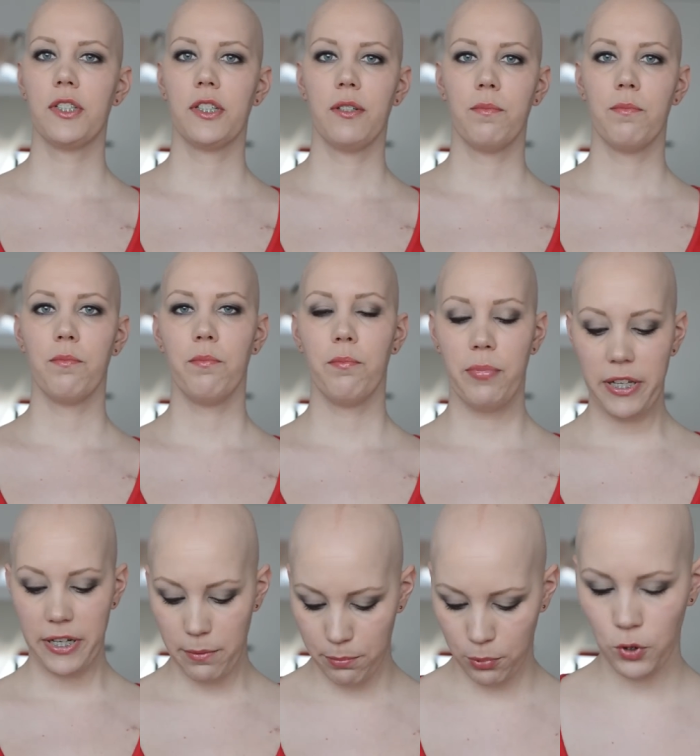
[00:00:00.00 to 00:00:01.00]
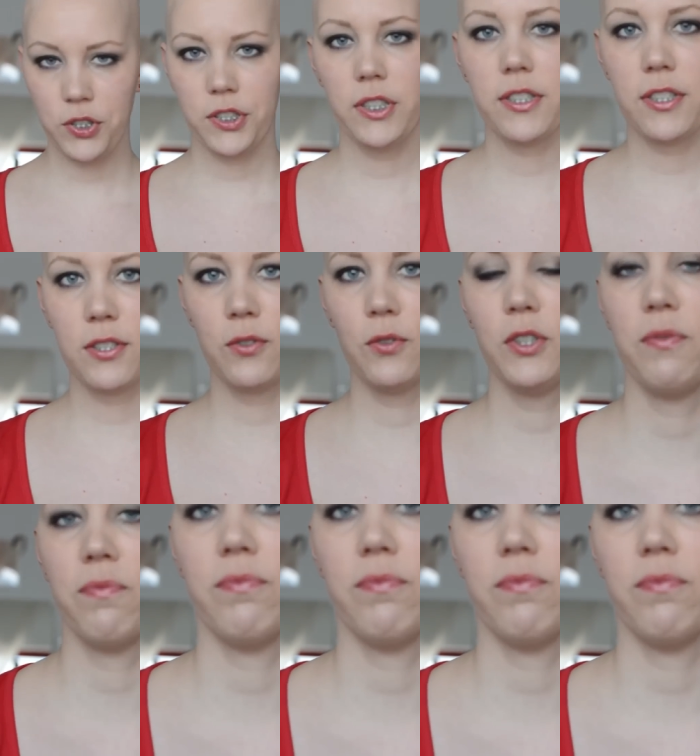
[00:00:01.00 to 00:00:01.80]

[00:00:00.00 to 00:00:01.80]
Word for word: ähm, bei der Brust ist es so, ich